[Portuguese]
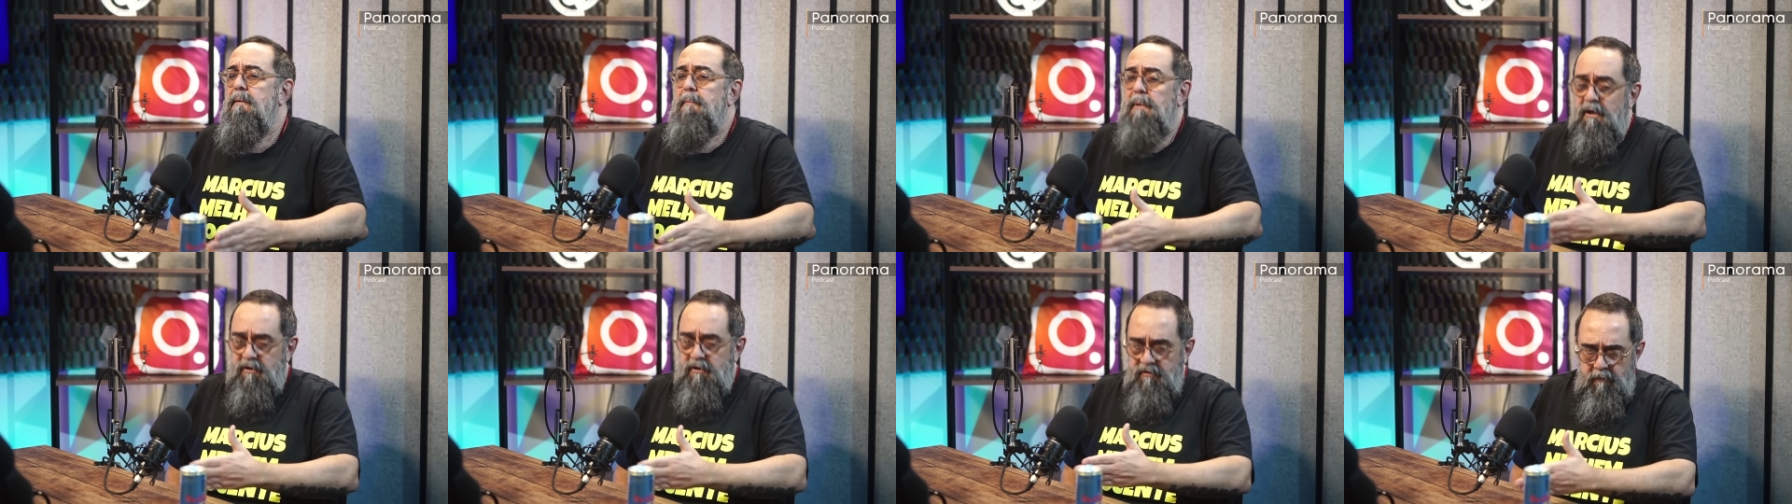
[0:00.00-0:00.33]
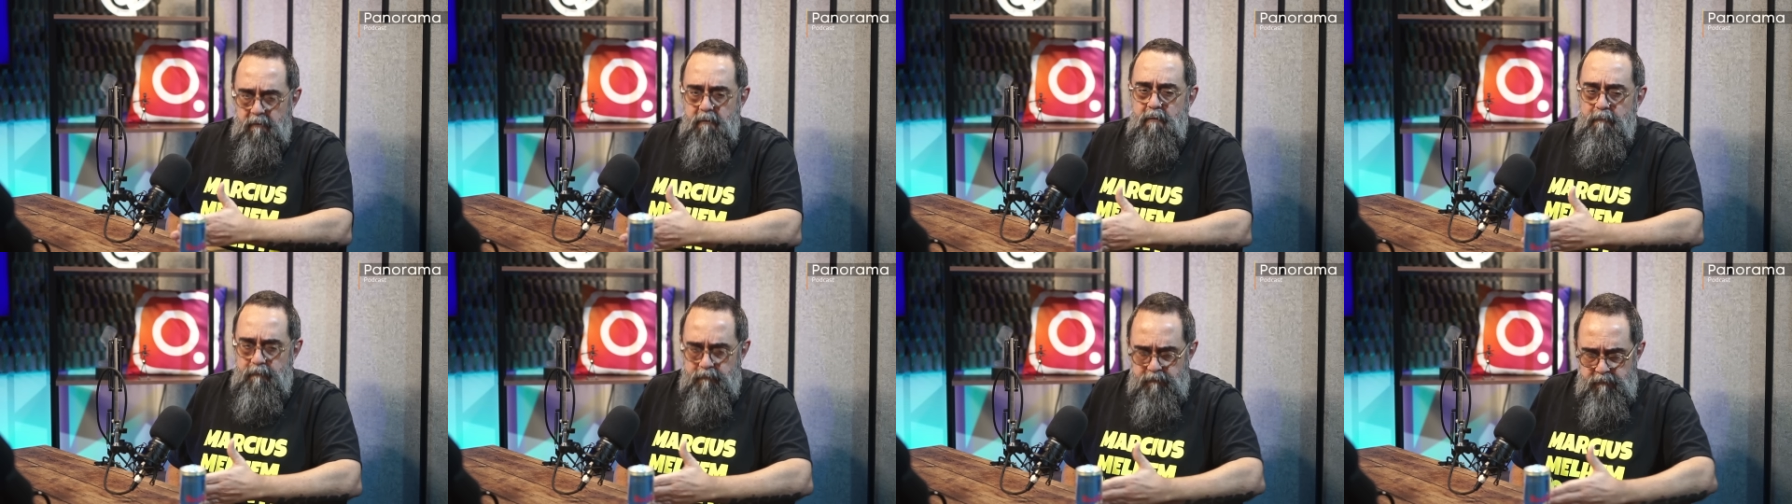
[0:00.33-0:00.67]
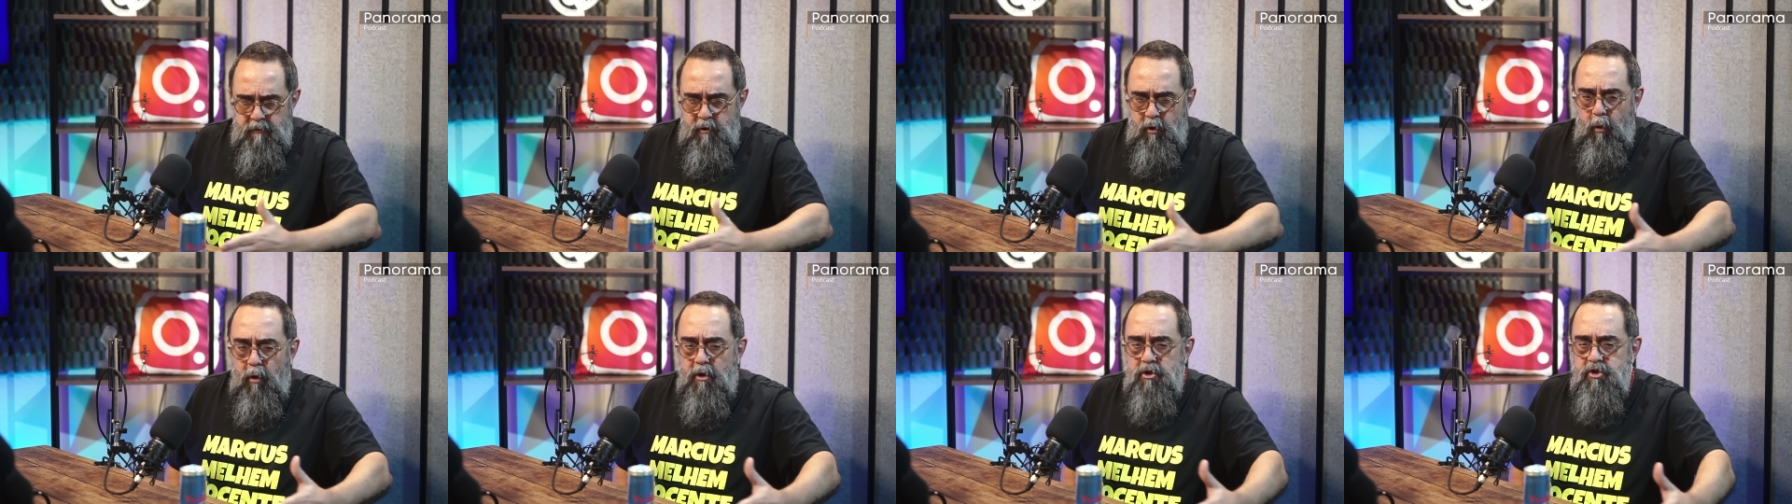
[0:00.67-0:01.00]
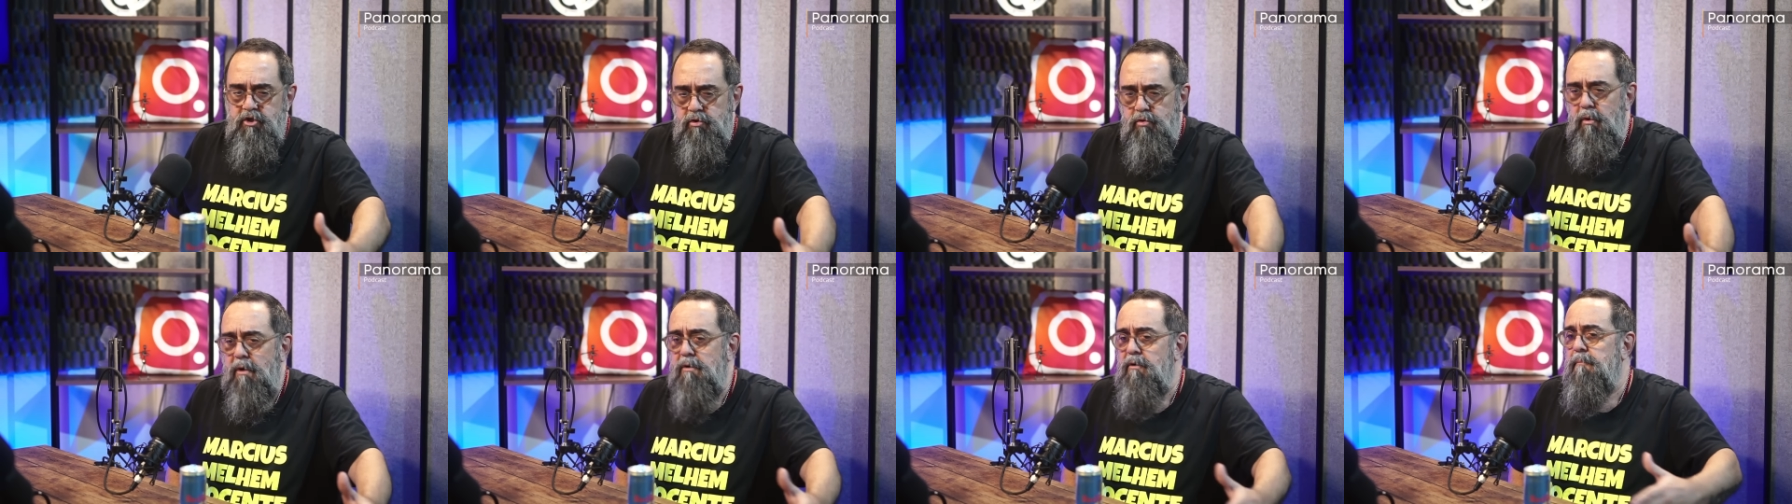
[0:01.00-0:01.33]
mas
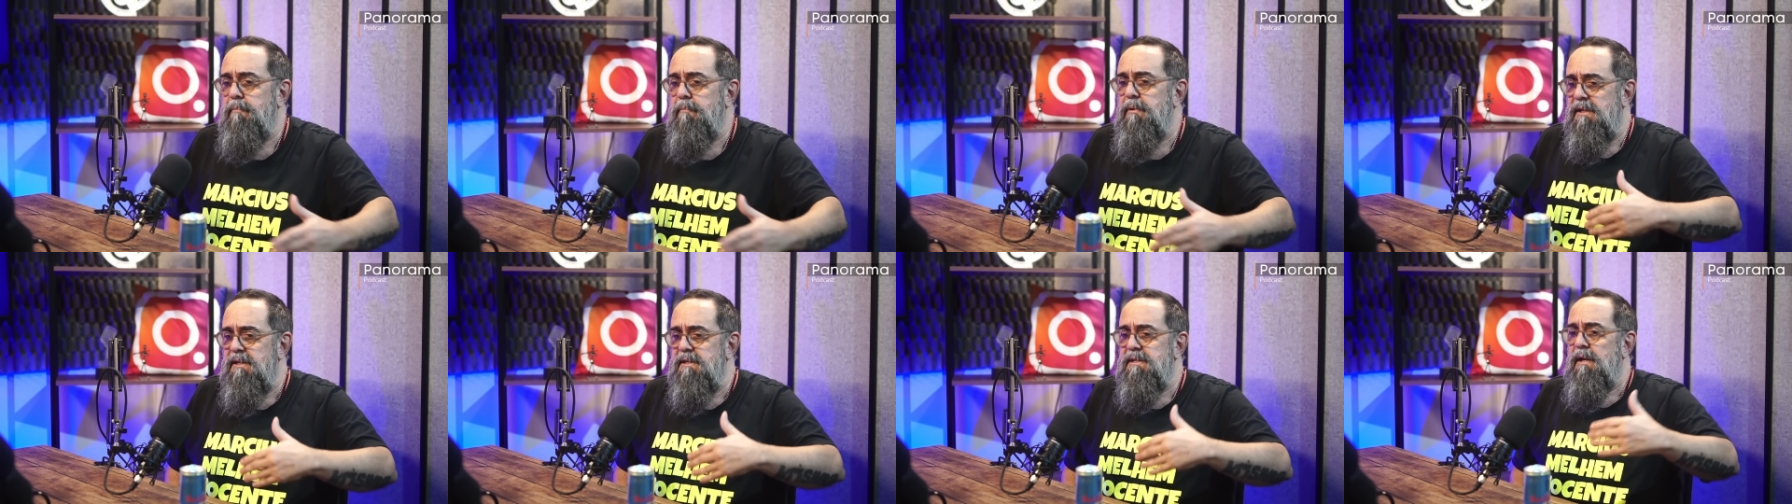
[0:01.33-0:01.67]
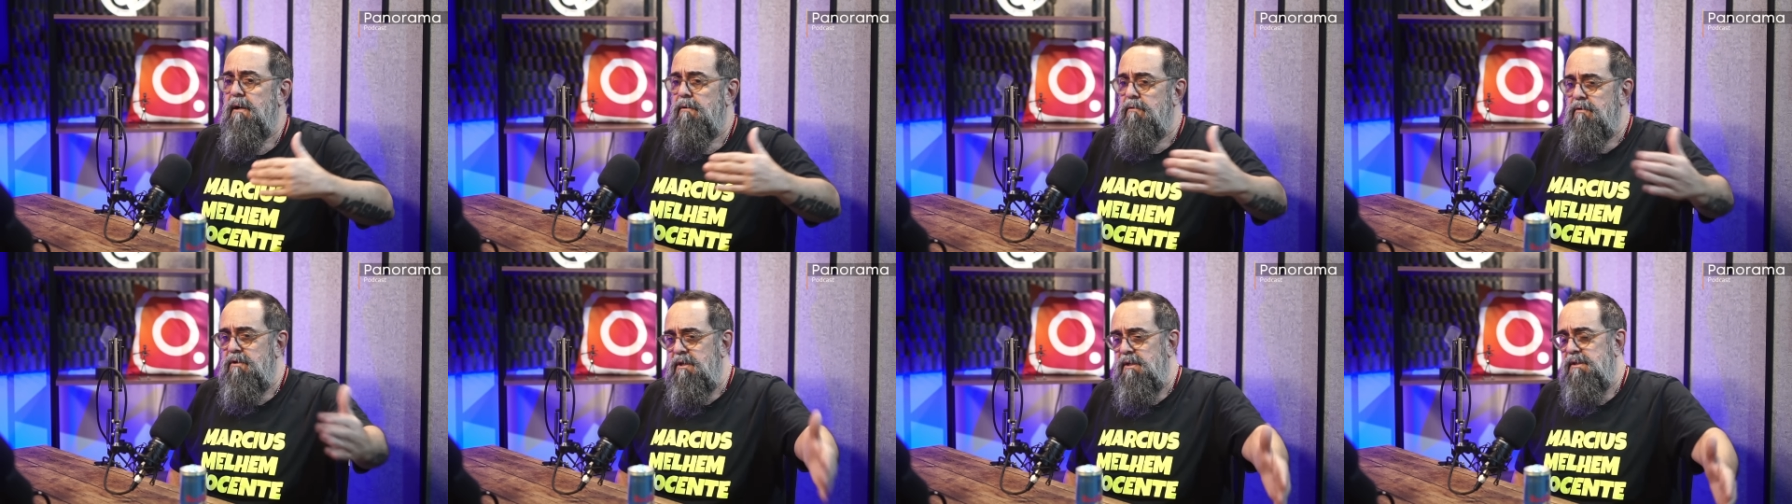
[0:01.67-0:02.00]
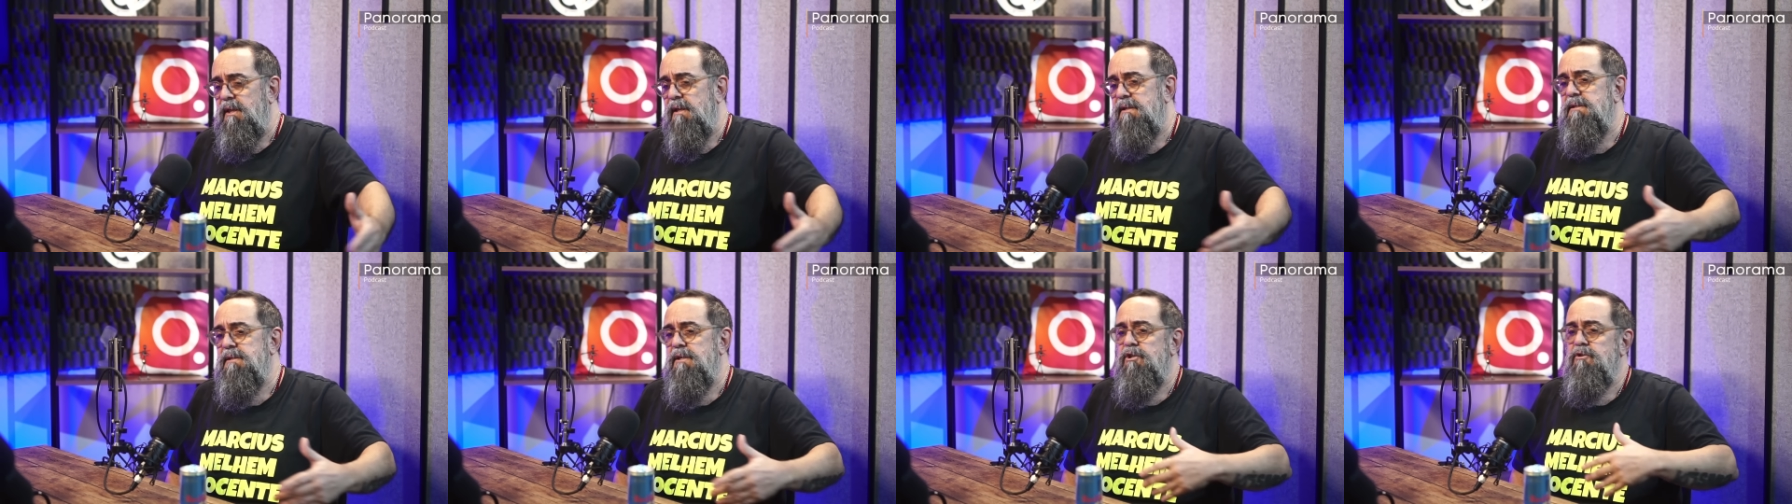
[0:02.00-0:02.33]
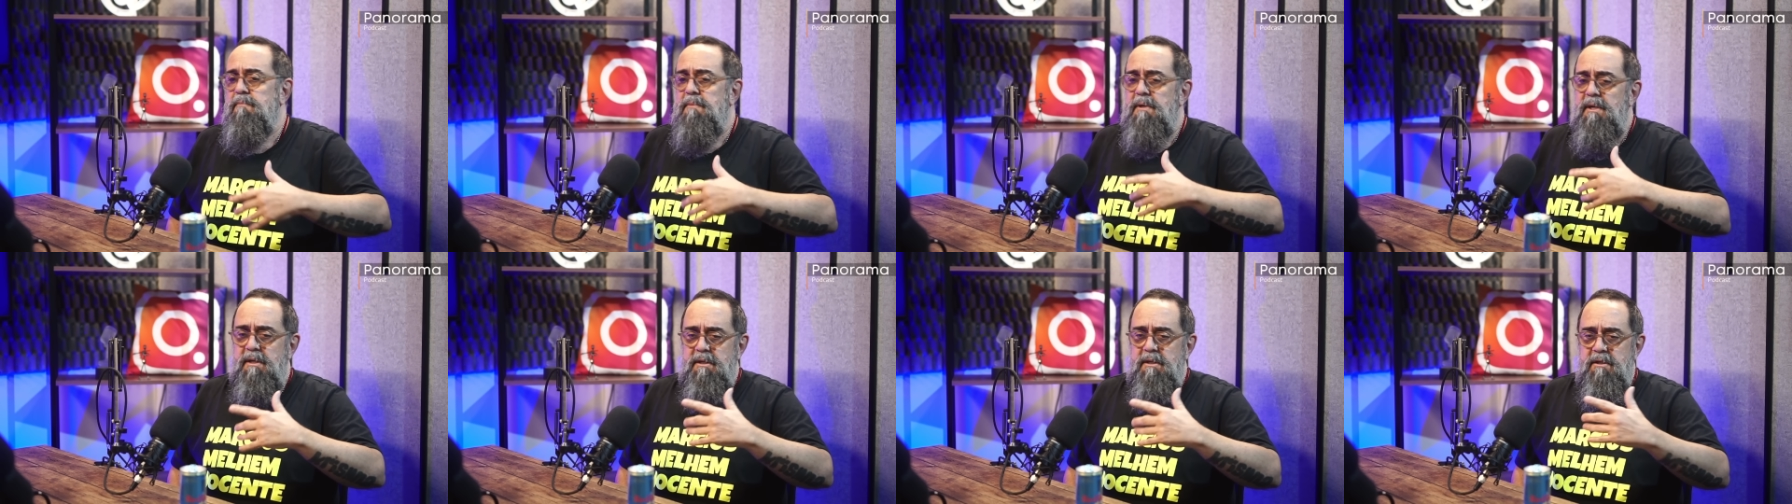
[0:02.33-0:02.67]
continua com plano de saúde até
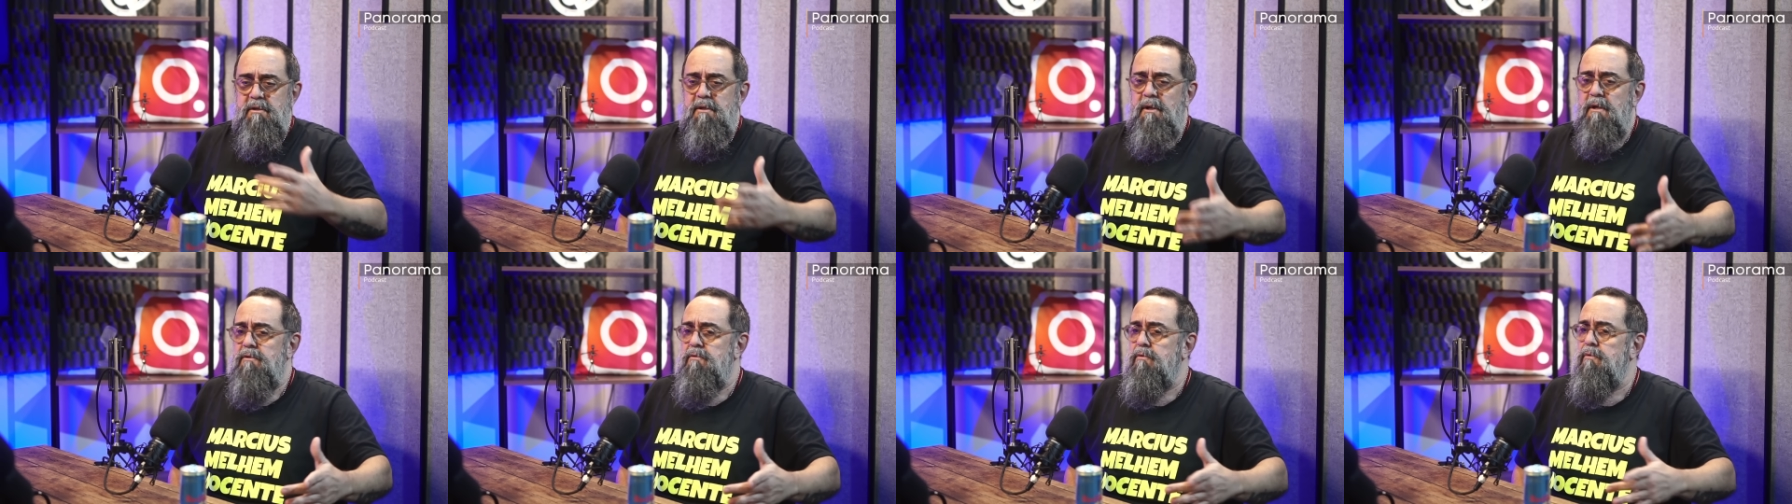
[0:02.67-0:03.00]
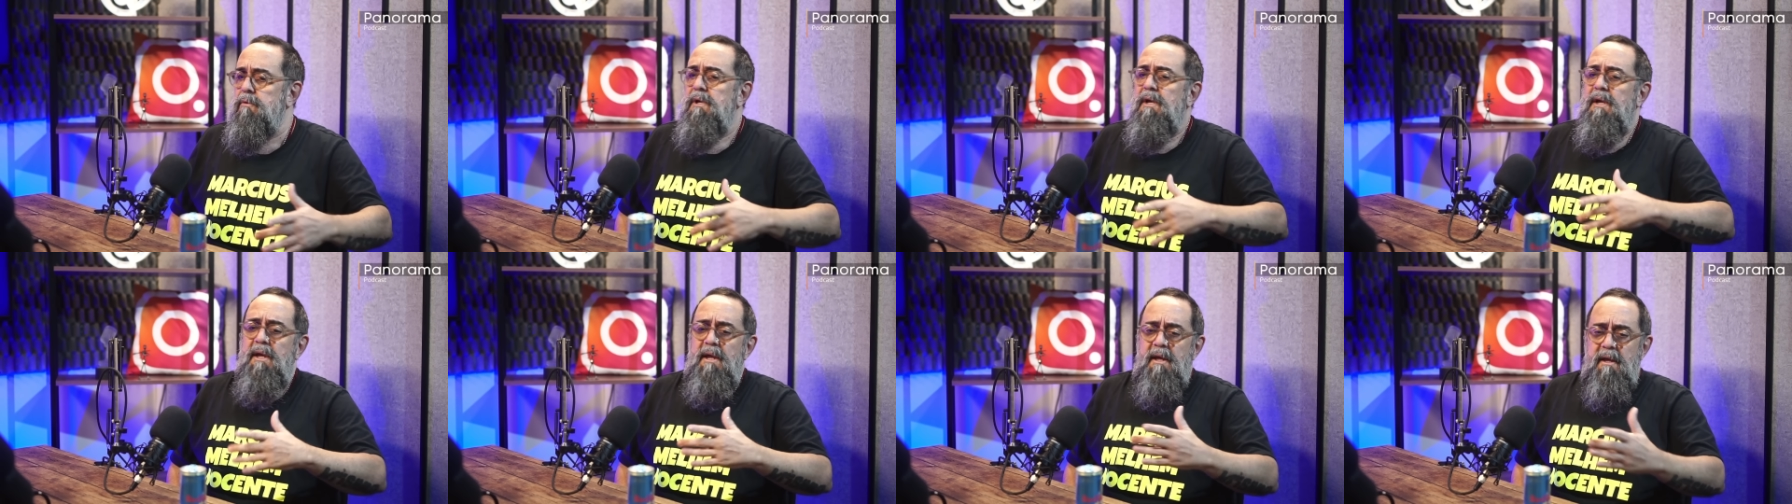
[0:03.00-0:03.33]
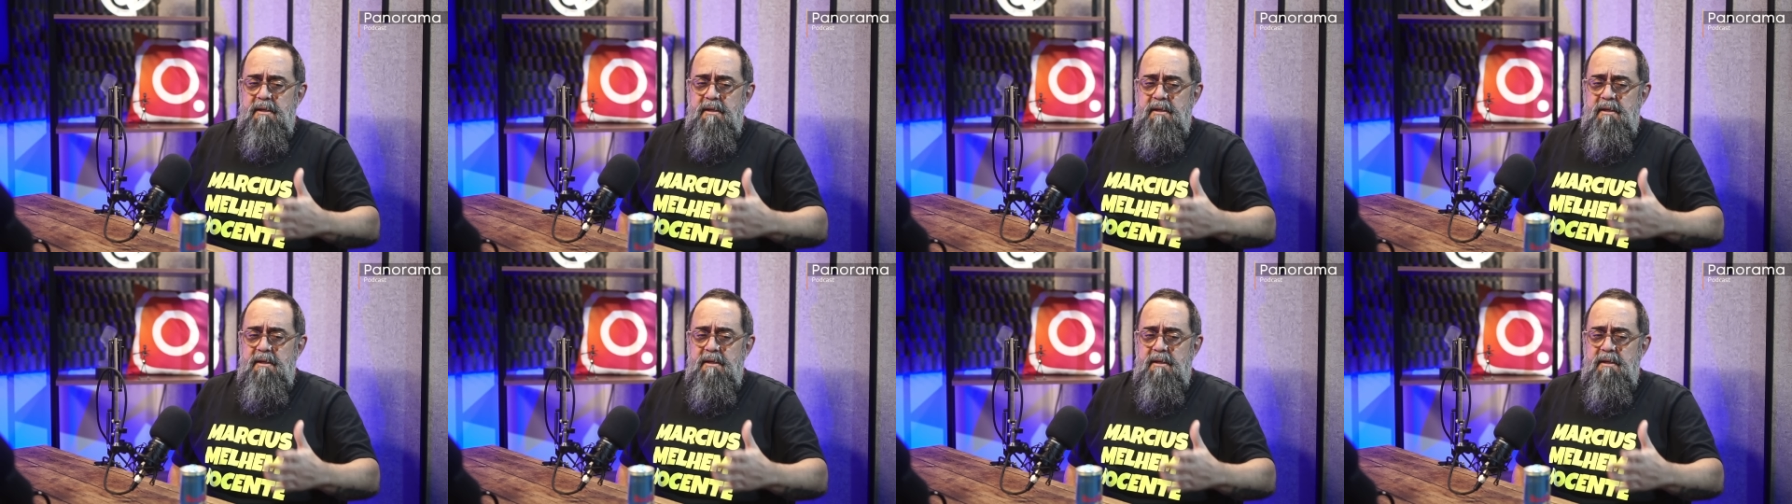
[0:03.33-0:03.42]
seis meses, tá tudo.